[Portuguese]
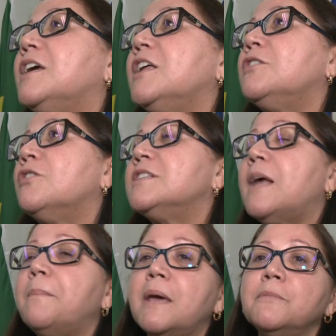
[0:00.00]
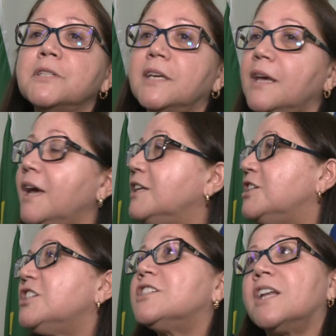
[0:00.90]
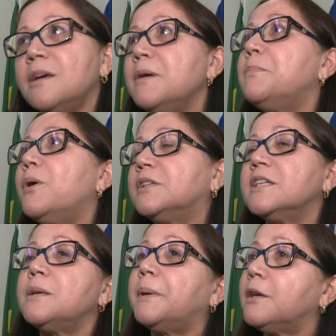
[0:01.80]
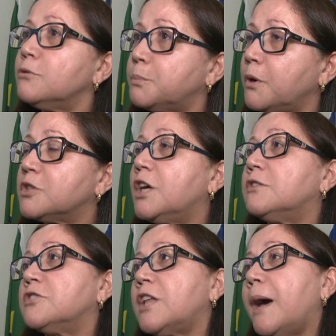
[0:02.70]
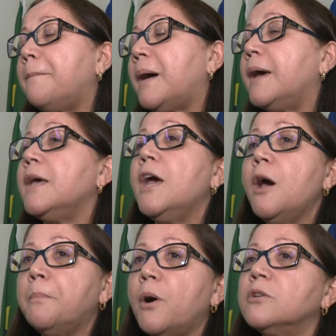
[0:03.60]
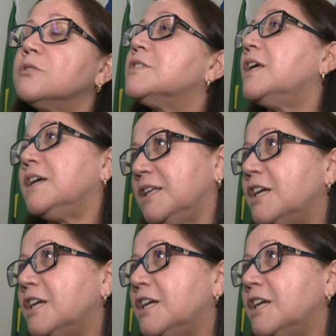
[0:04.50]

que nós sabemos que é de extrema importância para que os projetos da APAI possam seguir